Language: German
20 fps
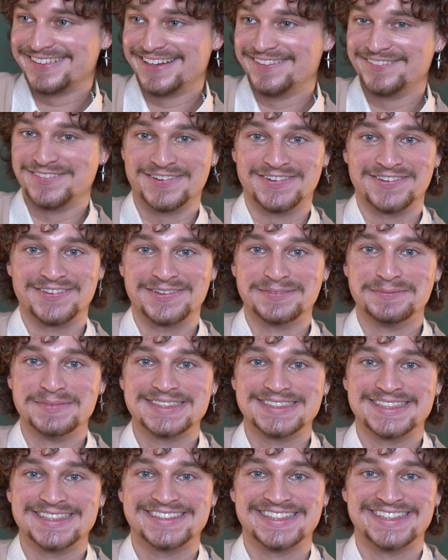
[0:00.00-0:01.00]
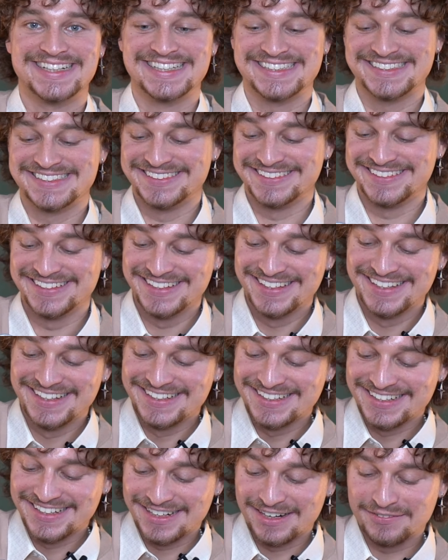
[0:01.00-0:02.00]
einfach heute Mr. International.
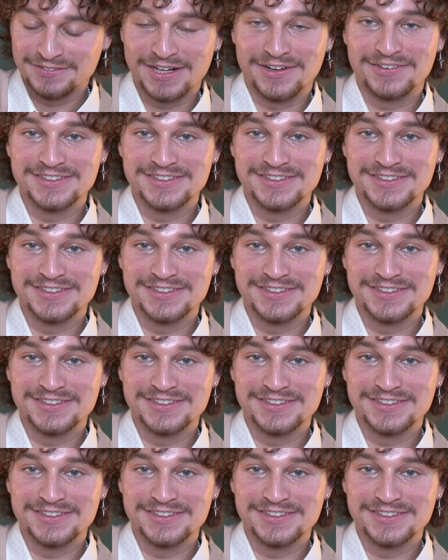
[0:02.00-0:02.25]
Auf der